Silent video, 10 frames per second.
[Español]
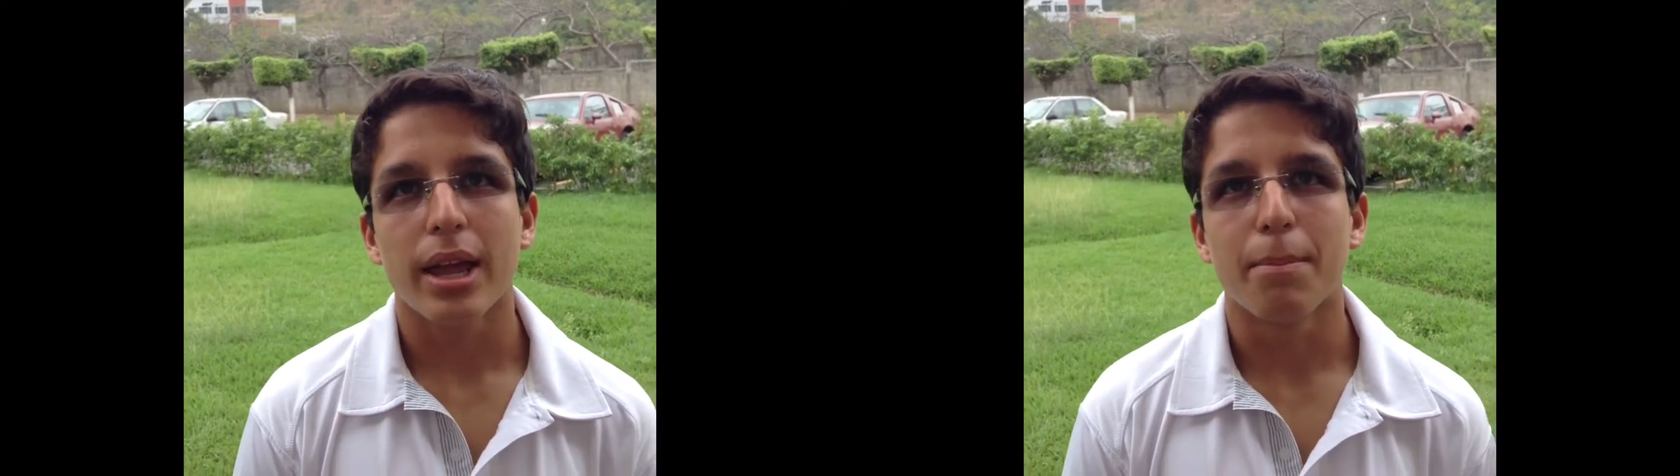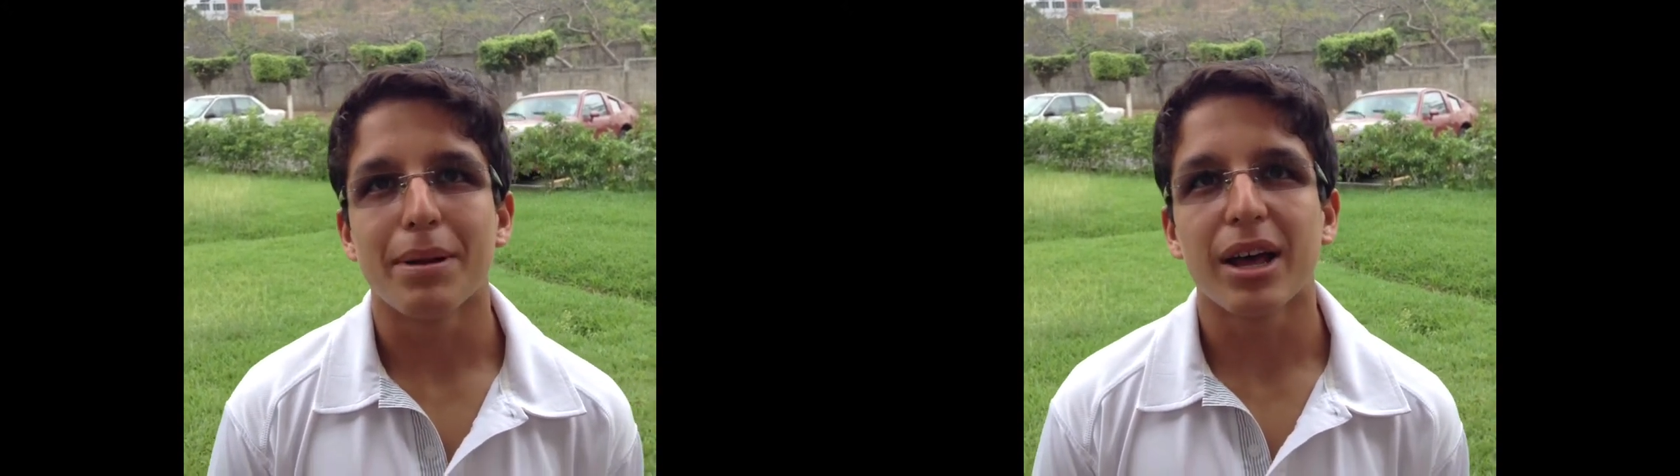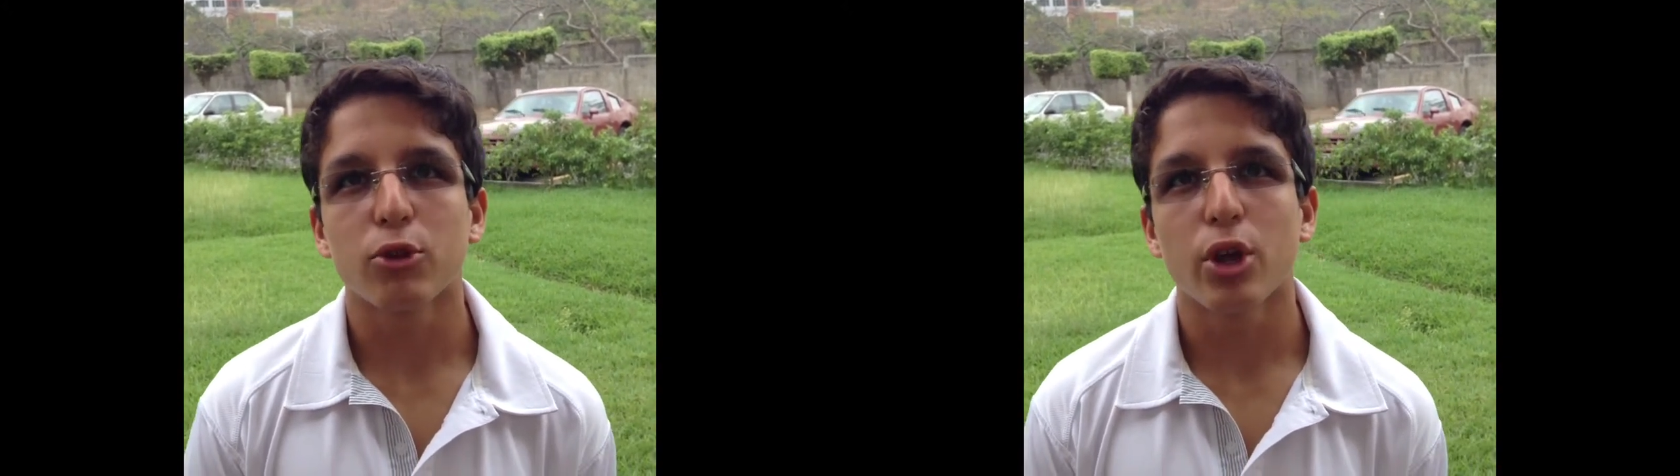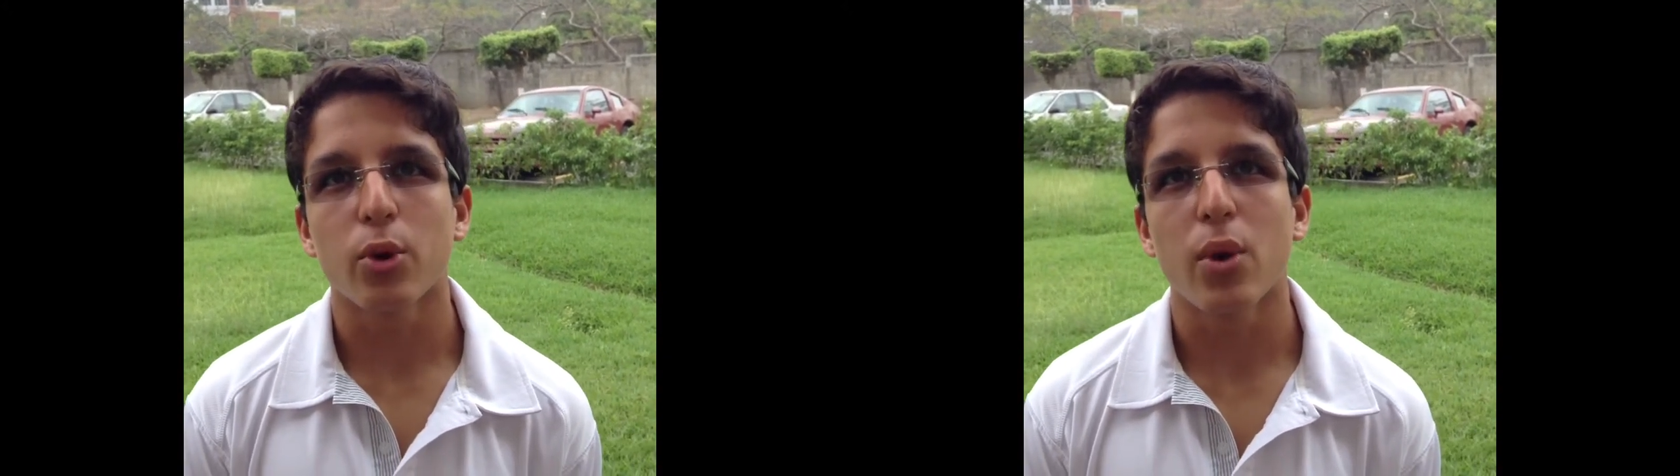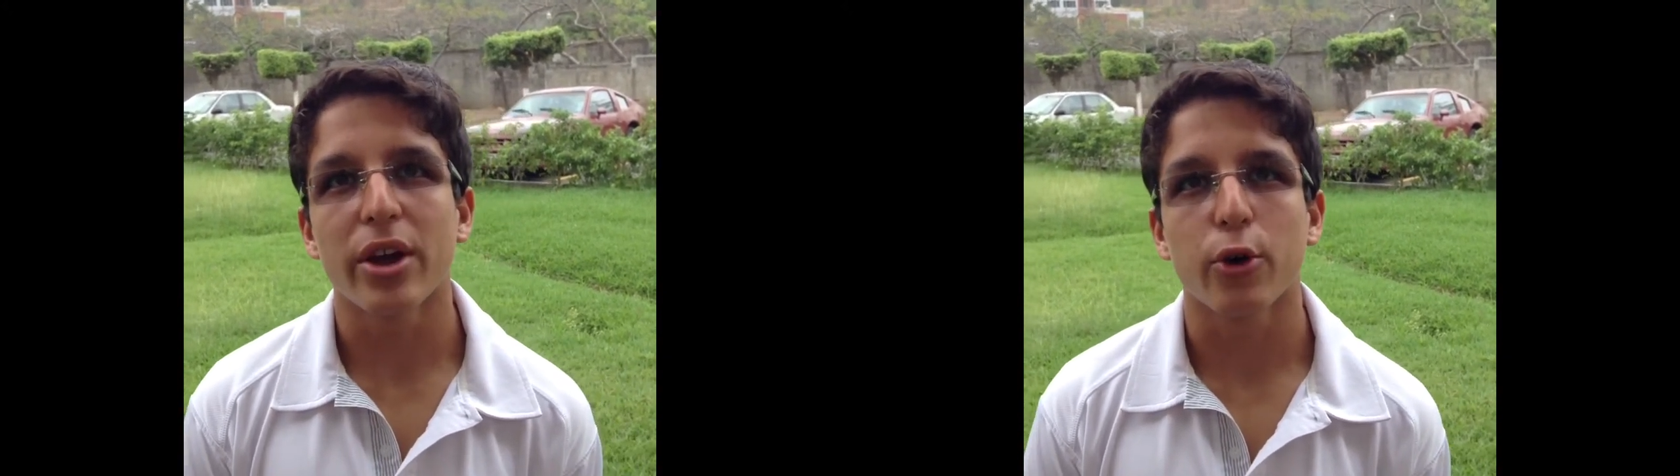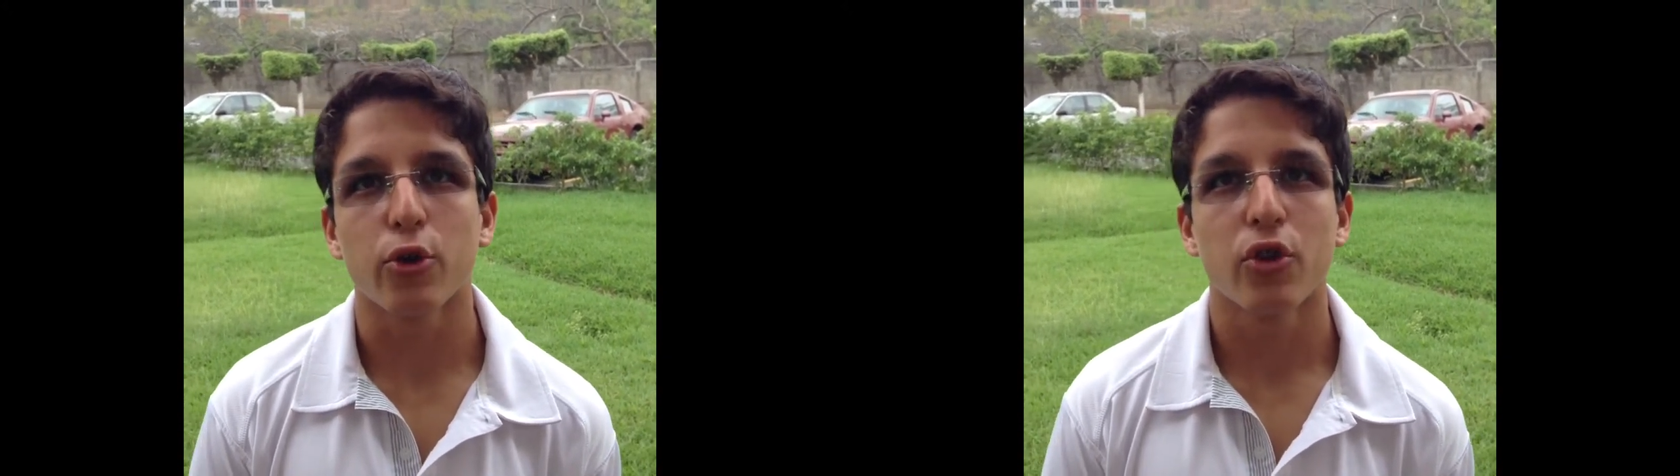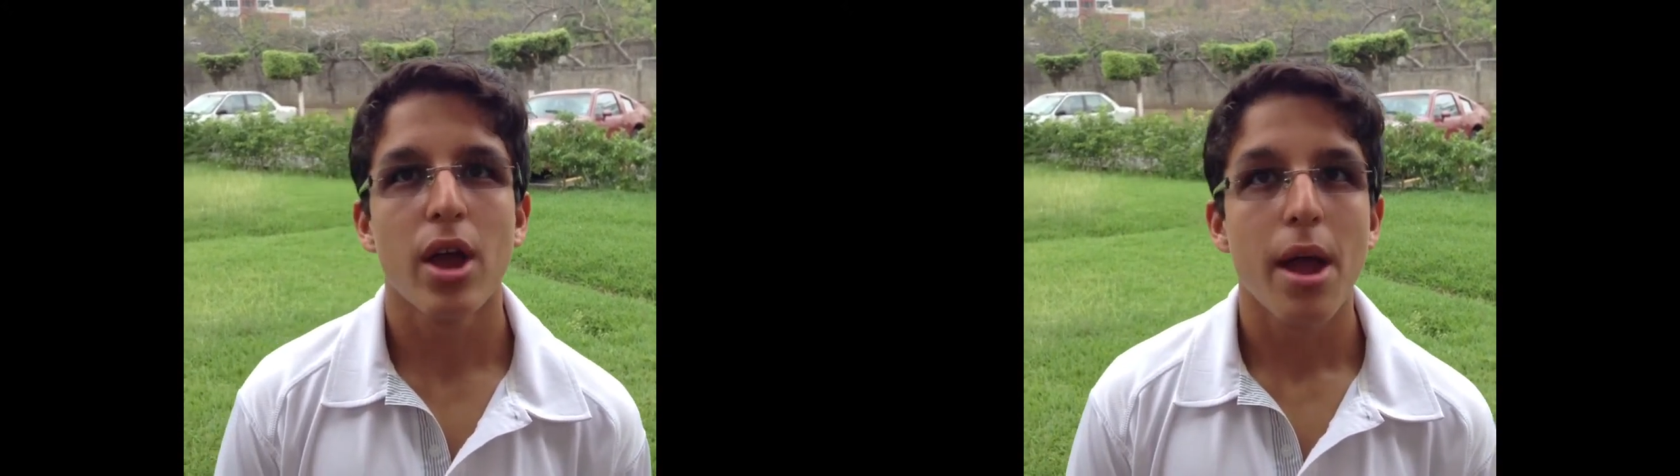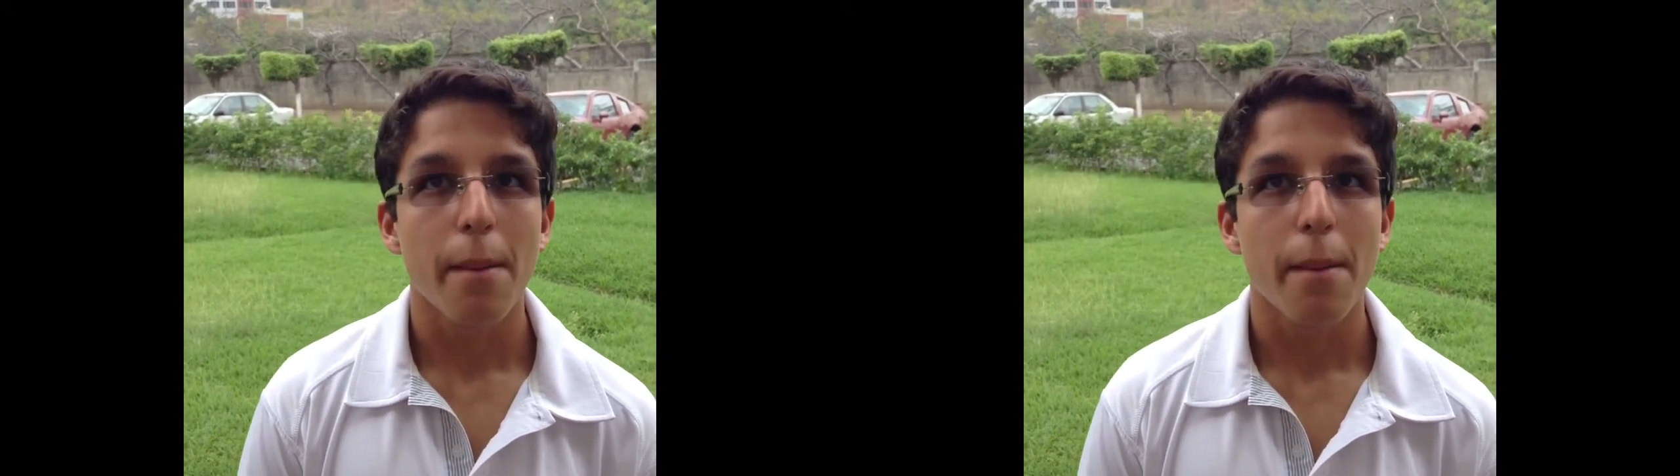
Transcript: y platos y cuencos